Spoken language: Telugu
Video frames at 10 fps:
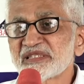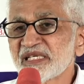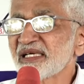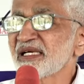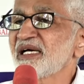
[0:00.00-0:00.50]

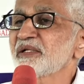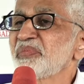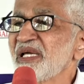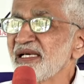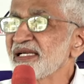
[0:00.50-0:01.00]
జగన్ గారి
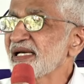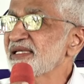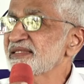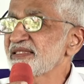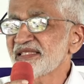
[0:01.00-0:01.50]
బెయిల్ని
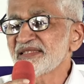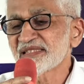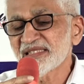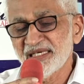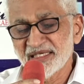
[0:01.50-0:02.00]
క్యాన్సిల్
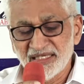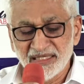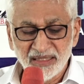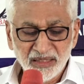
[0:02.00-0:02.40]
చేయించేదానికి